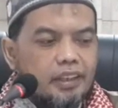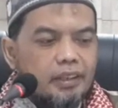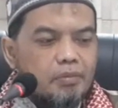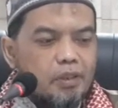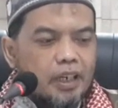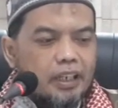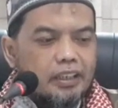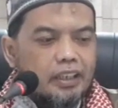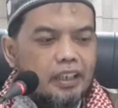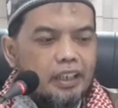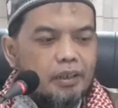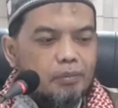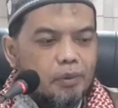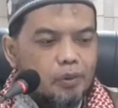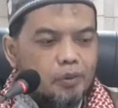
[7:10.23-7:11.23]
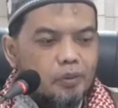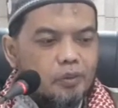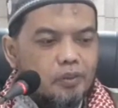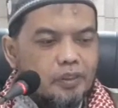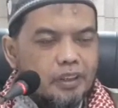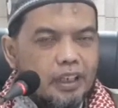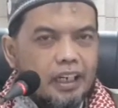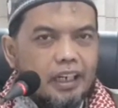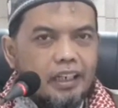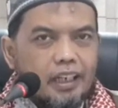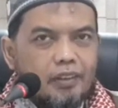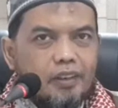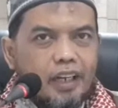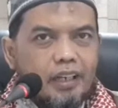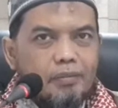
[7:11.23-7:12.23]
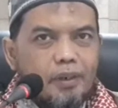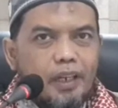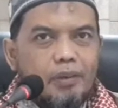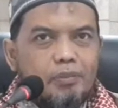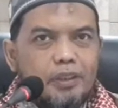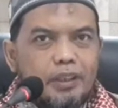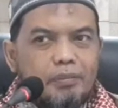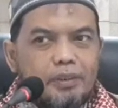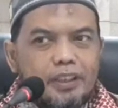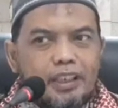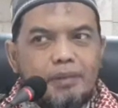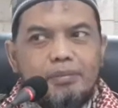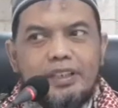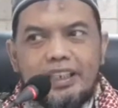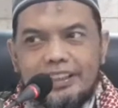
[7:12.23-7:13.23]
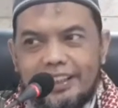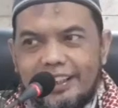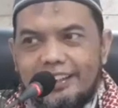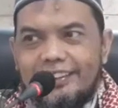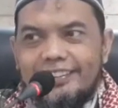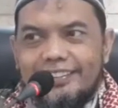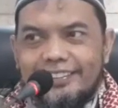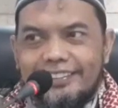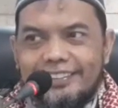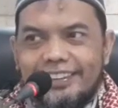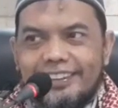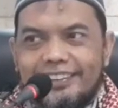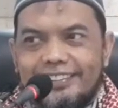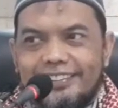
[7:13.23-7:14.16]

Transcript: Jadi bukan hanya ilmu, karena ada orang yang berilmu tapi tidak bijaksana, ya.